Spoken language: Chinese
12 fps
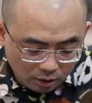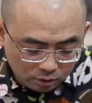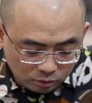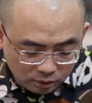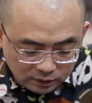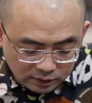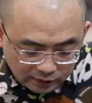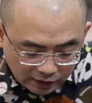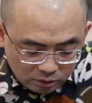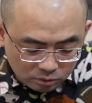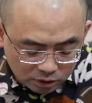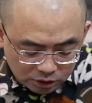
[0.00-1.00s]
所以呢，也
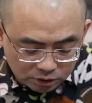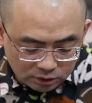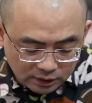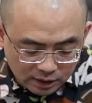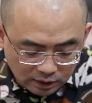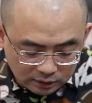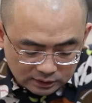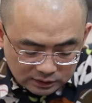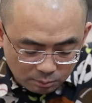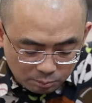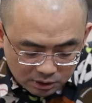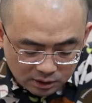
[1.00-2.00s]
给予了时间让一
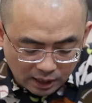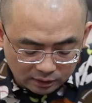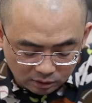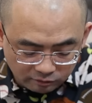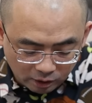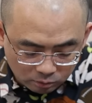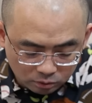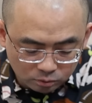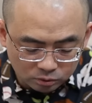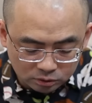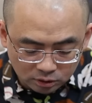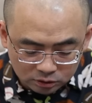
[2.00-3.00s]
些敏感的外国
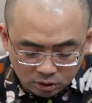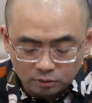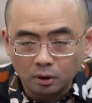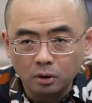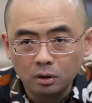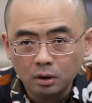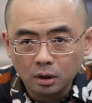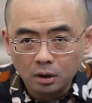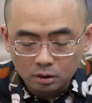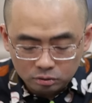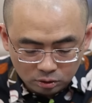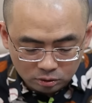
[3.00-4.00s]
组织呢撤走。
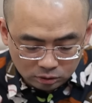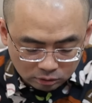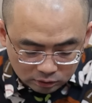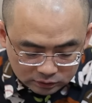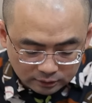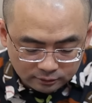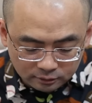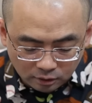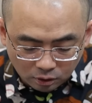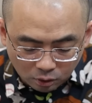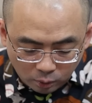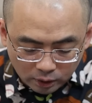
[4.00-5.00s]
所以说，他说这次
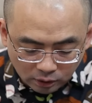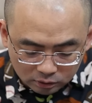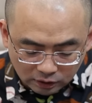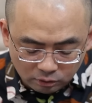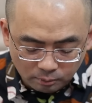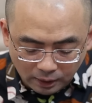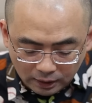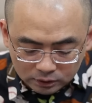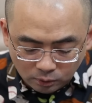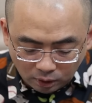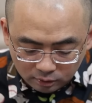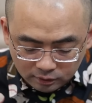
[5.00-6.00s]
呢，快刀斩乱麻，
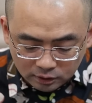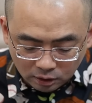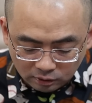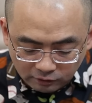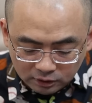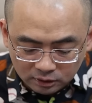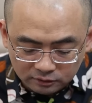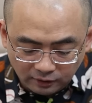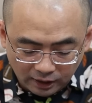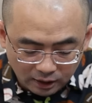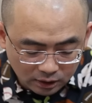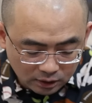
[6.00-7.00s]
就二十三条呢完成立
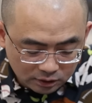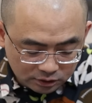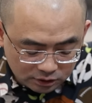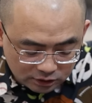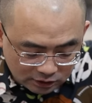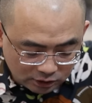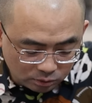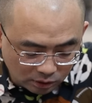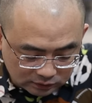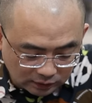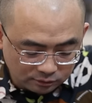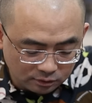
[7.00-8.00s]
法，是吸取
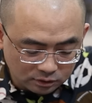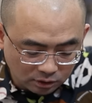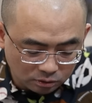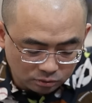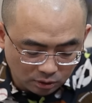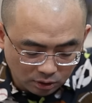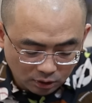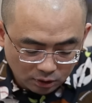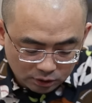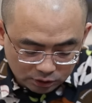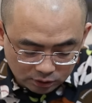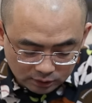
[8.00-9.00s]
了上次的教训，
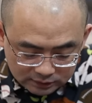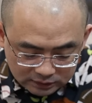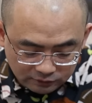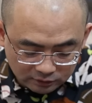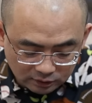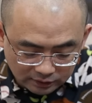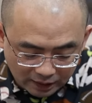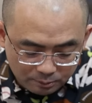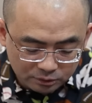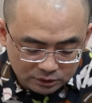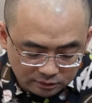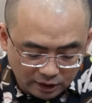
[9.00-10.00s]
使得西方呢来
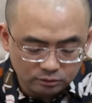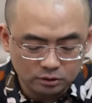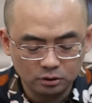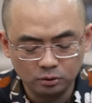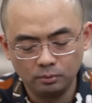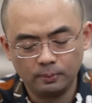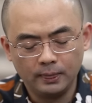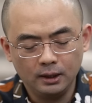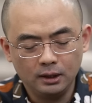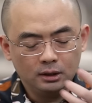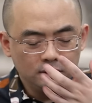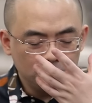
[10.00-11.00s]
不及采取行动。
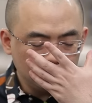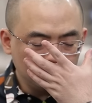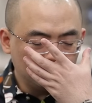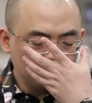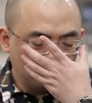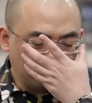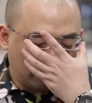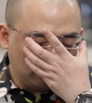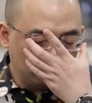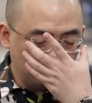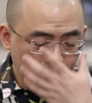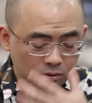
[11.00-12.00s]
那这种说法
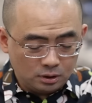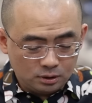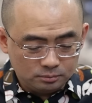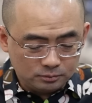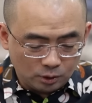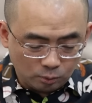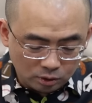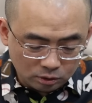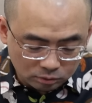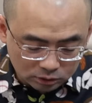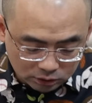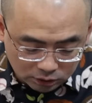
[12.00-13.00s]
呢，我觉得我
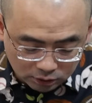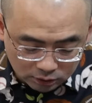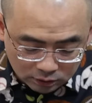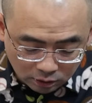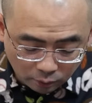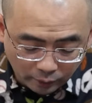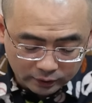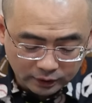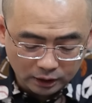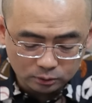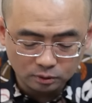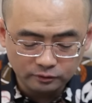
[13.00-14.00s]
我持一个怀疑
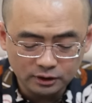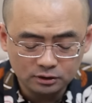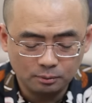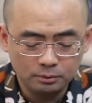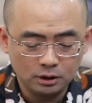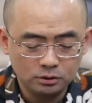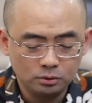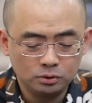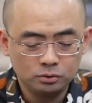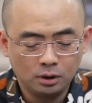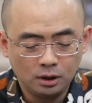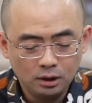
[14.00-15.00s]
态度。为什么呢？就
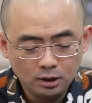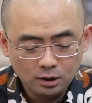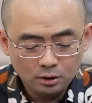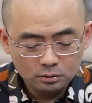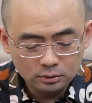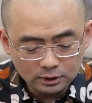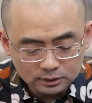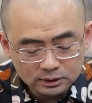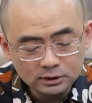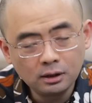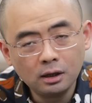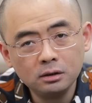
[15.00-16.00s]
是说，那
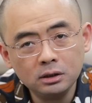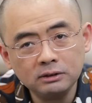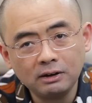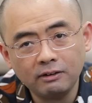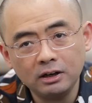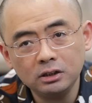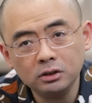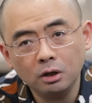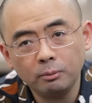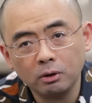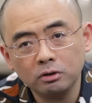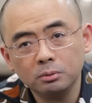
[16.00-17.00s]
你现在立法完了之
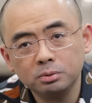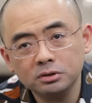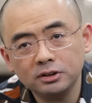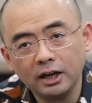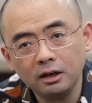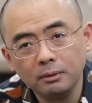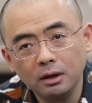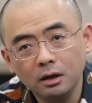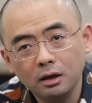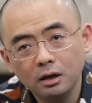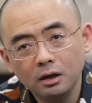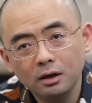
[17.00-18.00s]
后，美国就不制裁了吗？
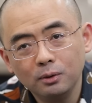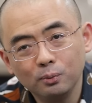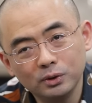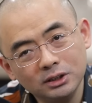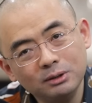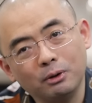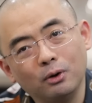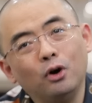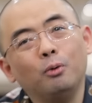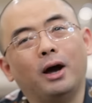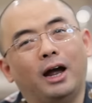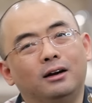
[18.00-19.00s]
我相信美国
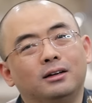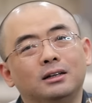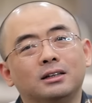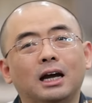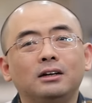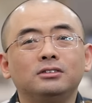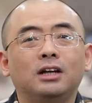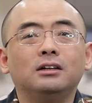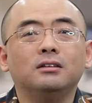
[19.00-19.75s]
后面还是该你该制裁